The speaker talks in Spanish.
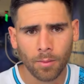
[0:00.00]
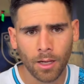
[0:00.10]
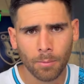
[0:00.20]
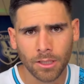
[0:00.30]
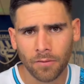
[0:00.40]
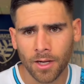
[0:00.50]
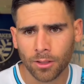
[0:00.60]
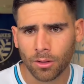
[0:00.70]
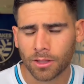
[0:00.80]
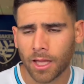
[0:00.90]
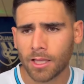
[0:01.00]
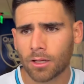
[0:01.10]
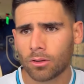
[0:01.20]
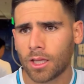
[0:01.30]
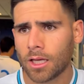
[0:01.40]
venimos afinando detalles en
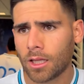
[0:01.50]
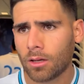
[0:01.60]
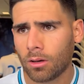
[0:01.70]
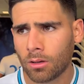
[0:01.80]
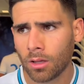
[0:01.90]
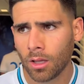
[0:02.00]
lo táctico,